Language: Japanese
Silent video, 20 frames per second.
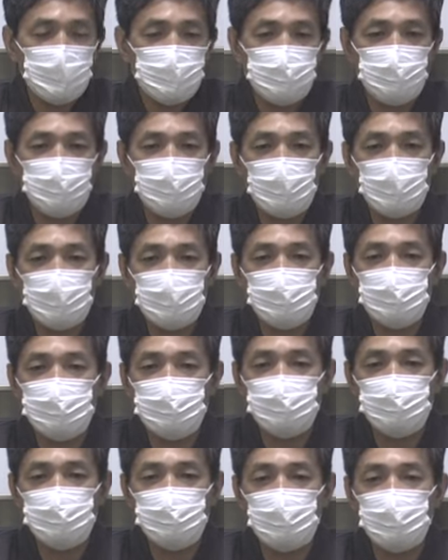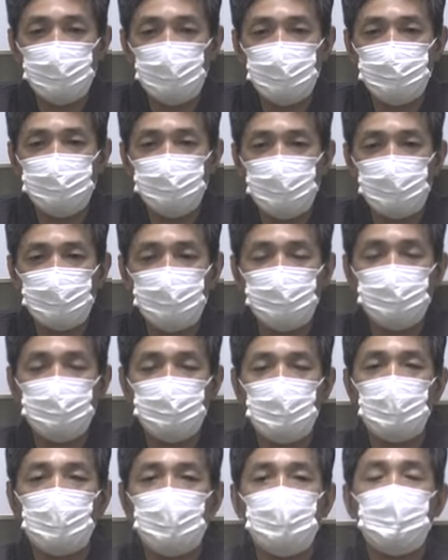その中で自分がなすべきこ
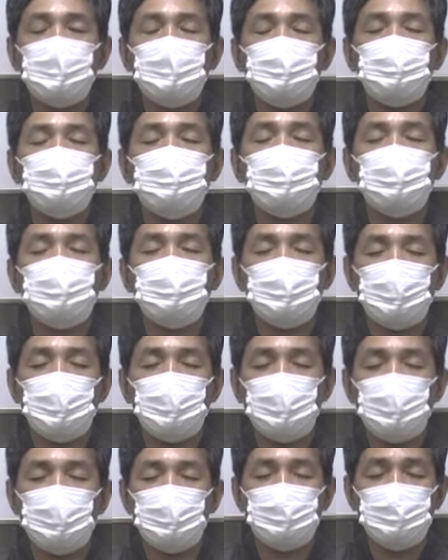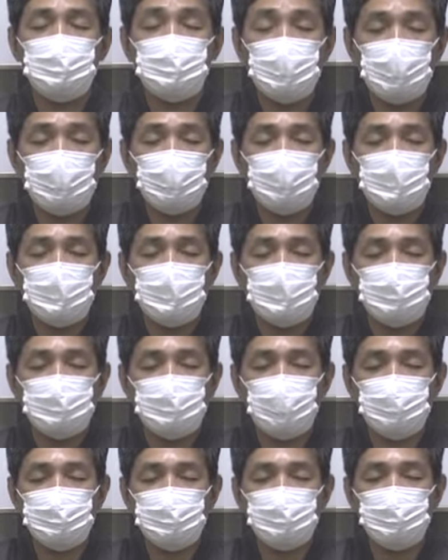とは一人でいて
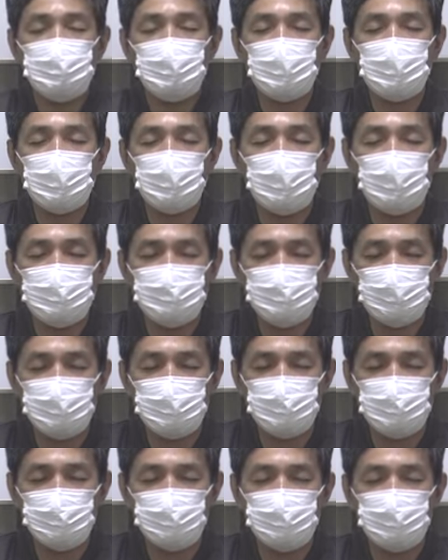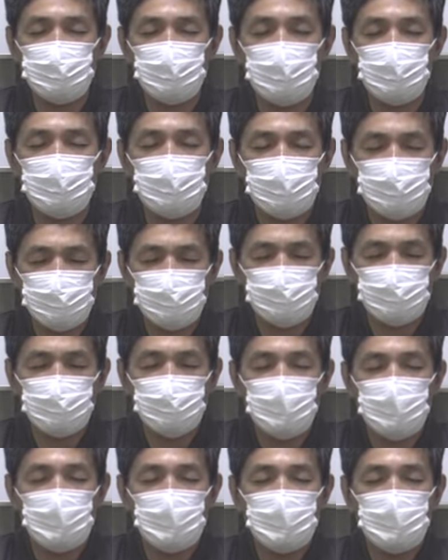他人から愛されることではなく
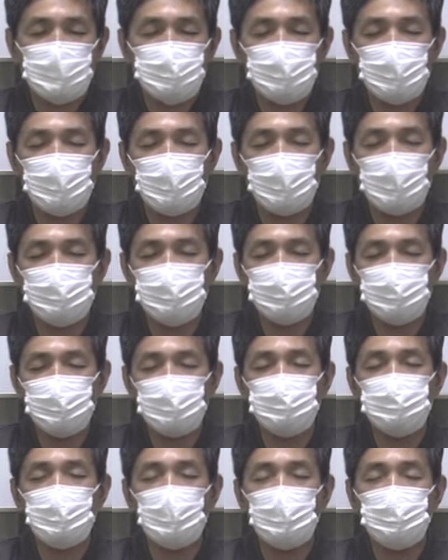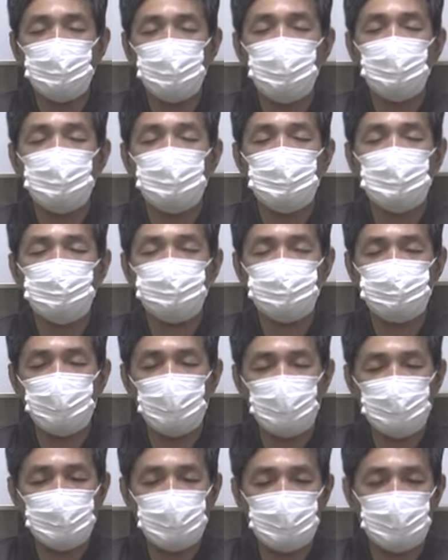世界全体を一
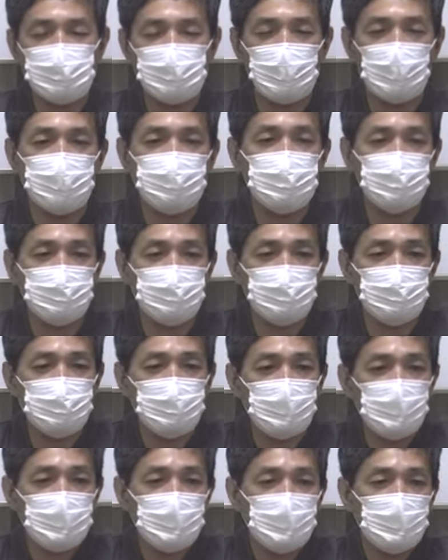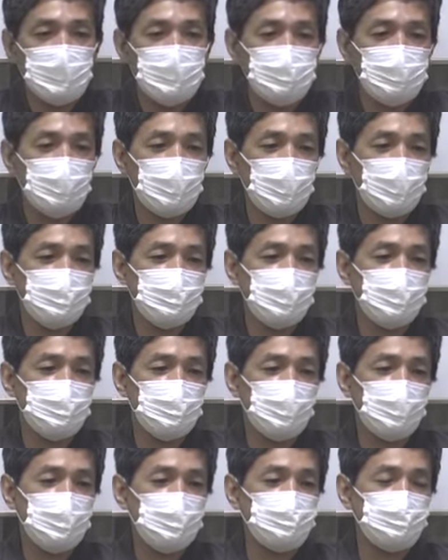方的に愛せる世界全
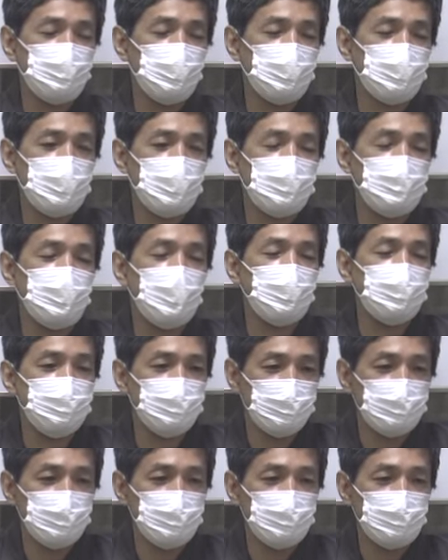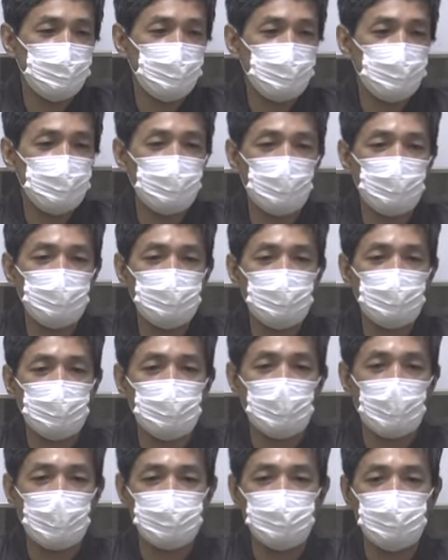体を一方的に愛する無償
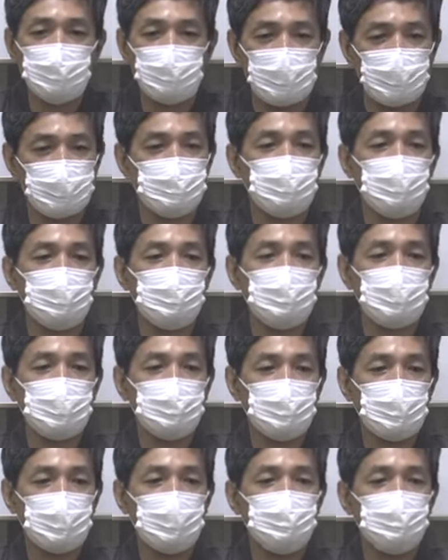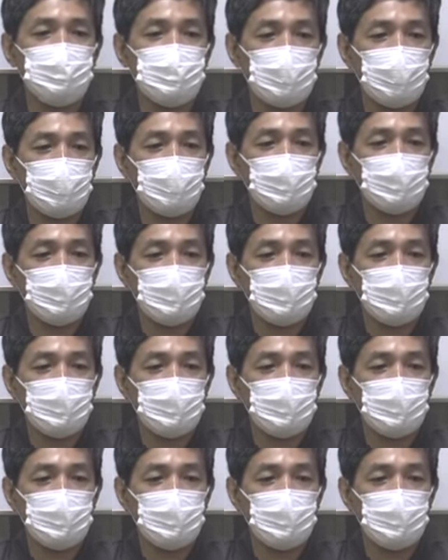の愛の瞑想ってことなんですね、